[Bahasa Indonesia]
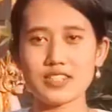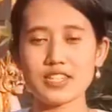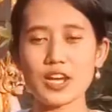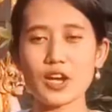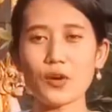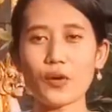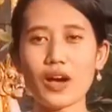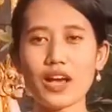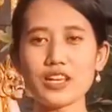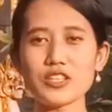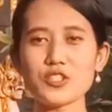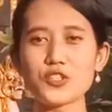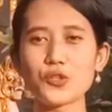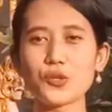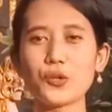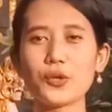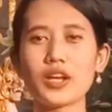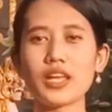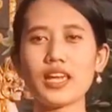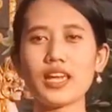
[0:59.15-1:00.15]
Dewan
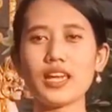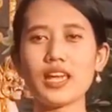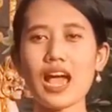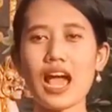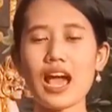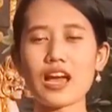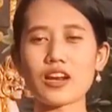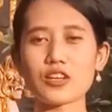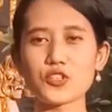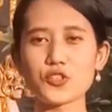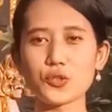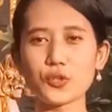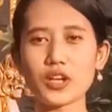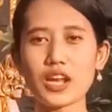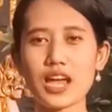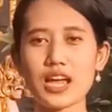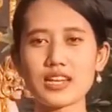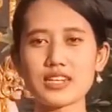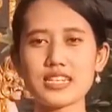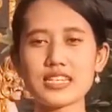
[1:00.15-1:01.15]
Juri
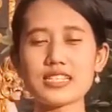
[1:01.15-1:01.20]
Arjuna